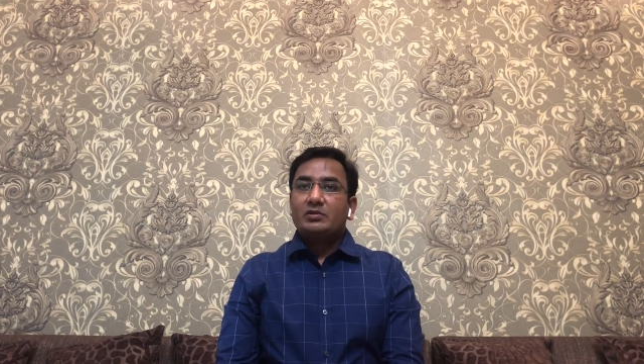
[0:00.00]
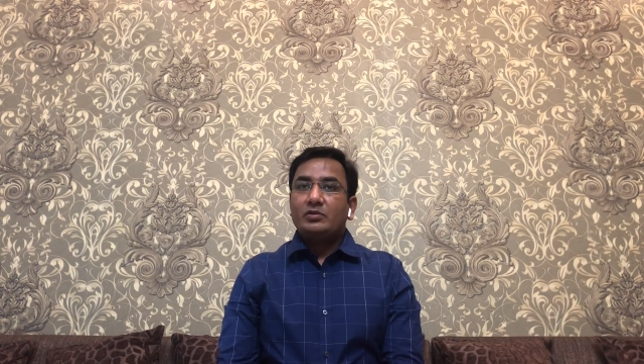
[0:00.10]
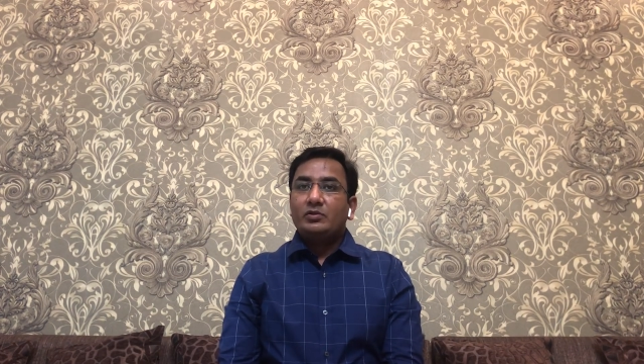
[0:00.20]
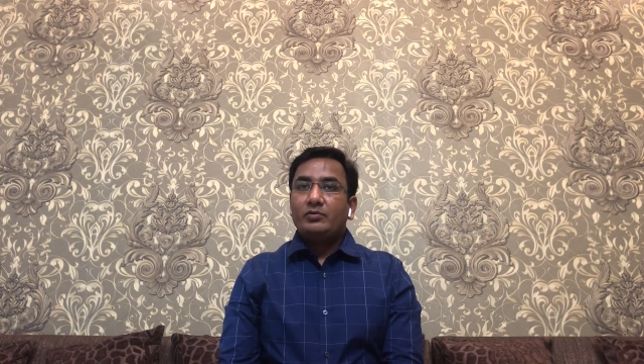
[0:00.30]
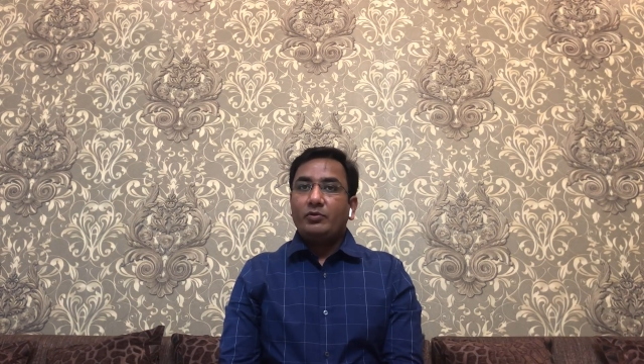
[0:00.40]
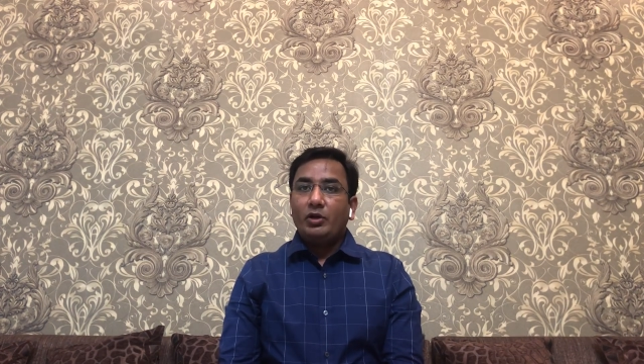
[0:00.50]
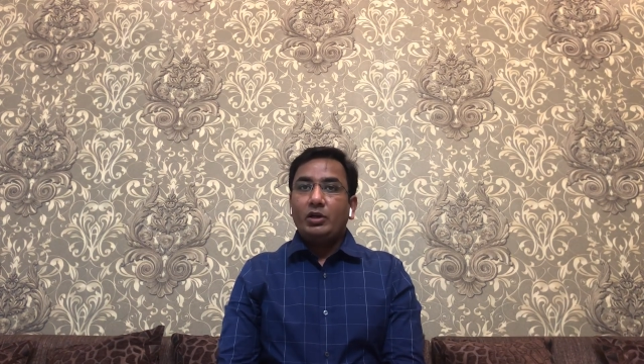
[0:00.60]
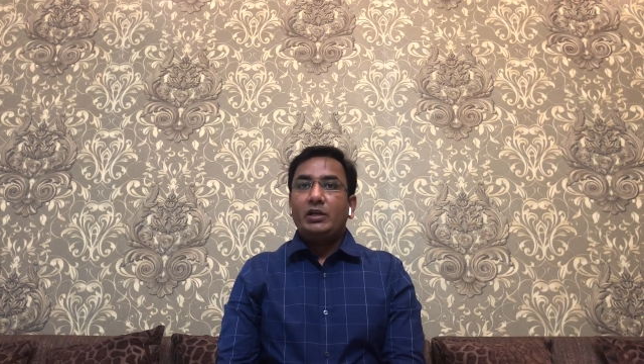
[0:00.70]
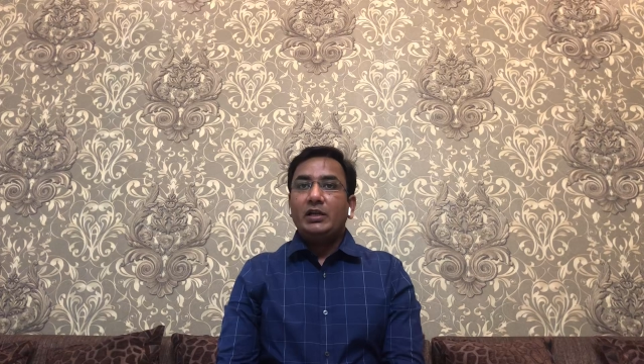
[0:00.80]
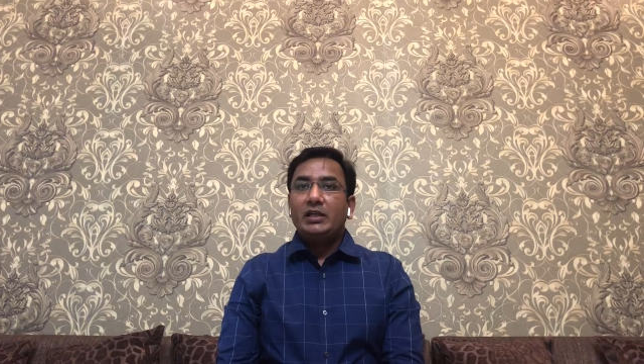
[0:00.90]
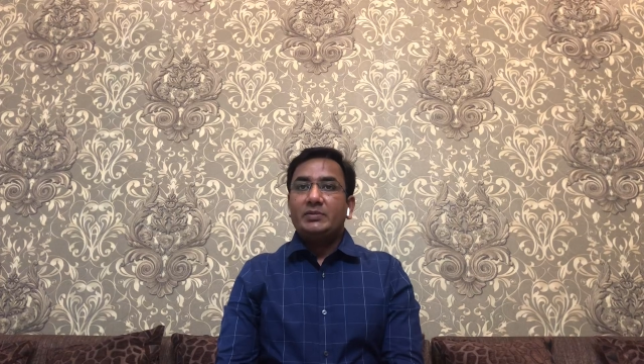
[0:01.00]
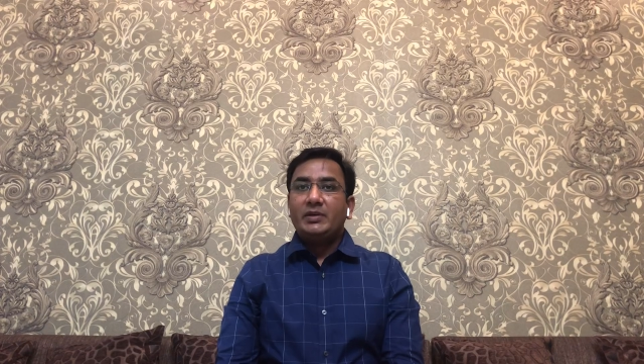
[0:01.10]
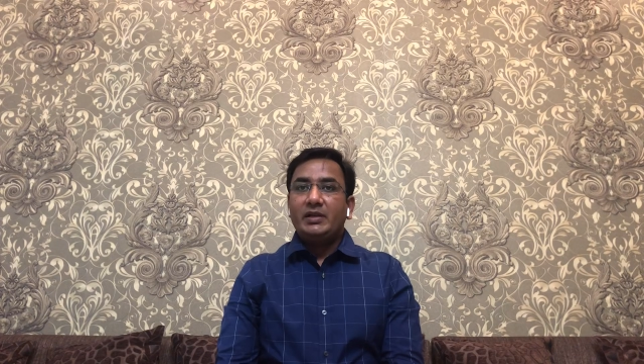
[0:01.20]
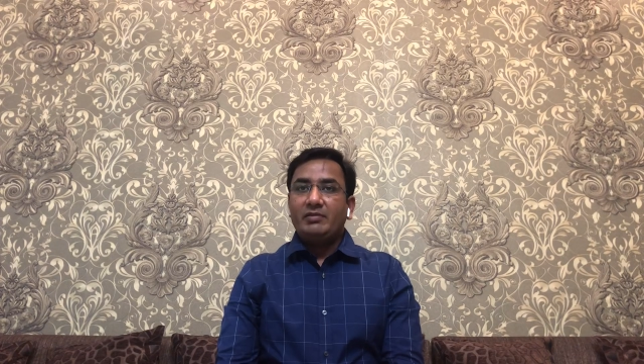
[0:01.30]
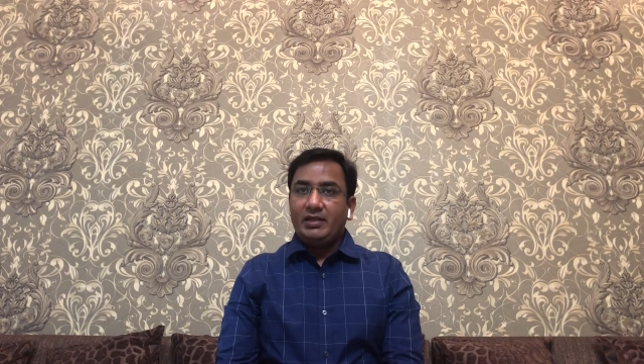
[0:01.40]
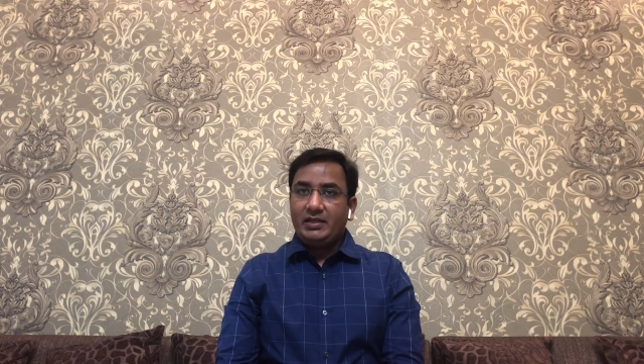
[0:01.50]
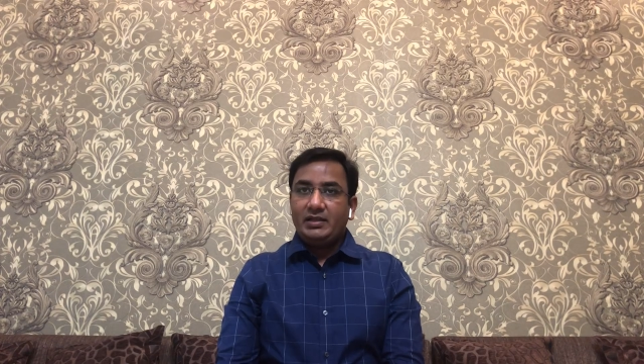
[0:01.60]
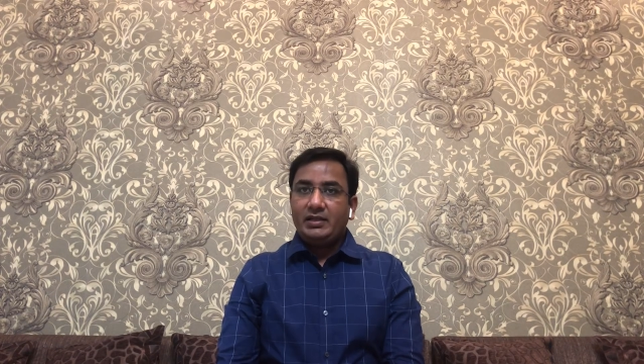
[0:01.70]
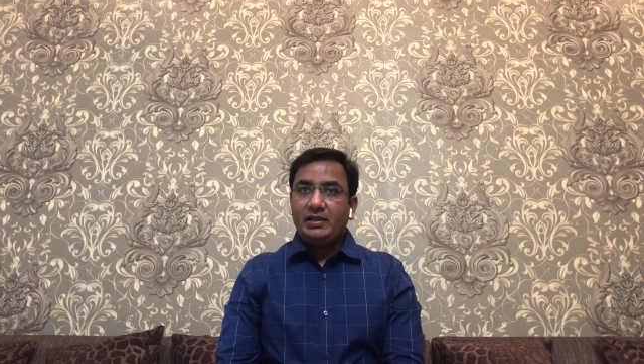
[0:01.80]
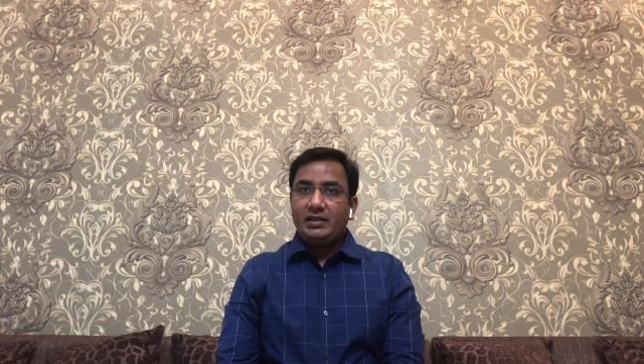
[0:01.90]
को फोर्टी डेज में डिवाइड
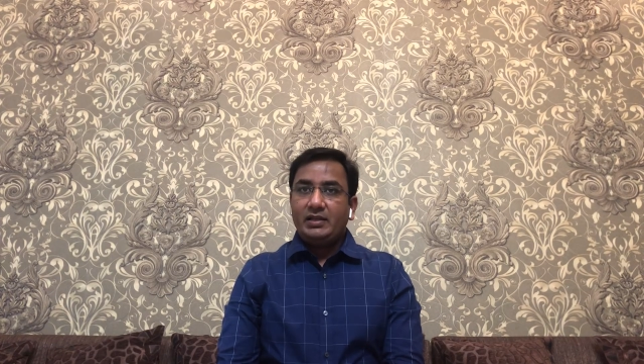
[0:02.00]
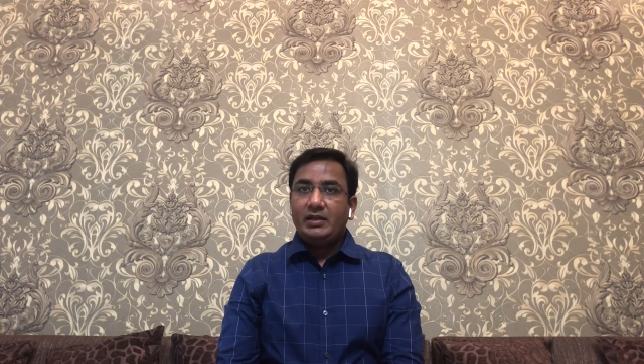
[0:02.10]
करेंगे